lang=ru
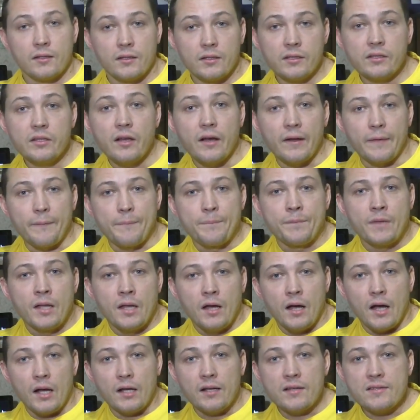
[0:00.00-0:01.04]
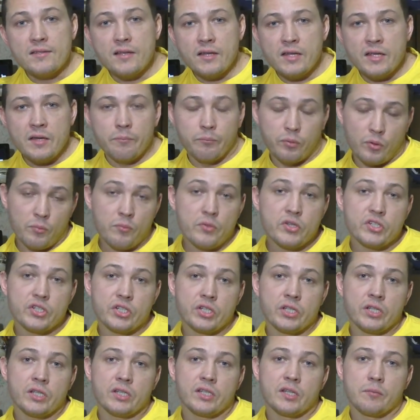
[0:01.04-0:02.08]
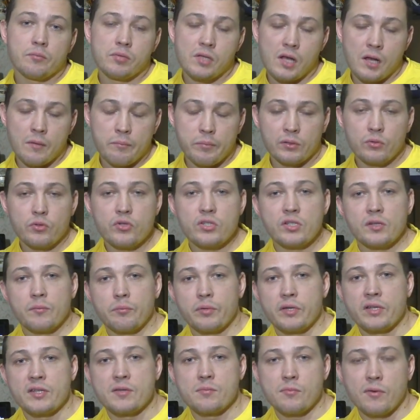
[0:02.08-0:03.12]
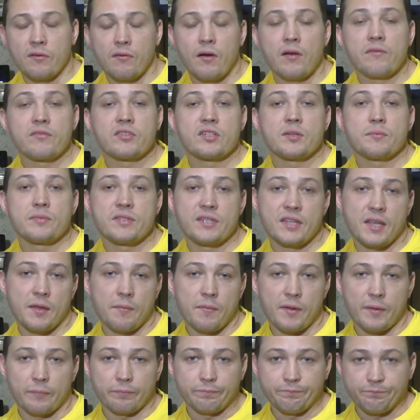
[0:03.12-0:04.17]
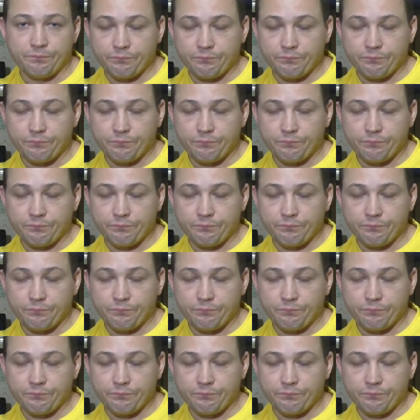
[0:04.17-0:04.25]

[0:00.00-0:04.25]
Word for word: Итак, оказание помощи неблагополучно перезимовавшим семьям.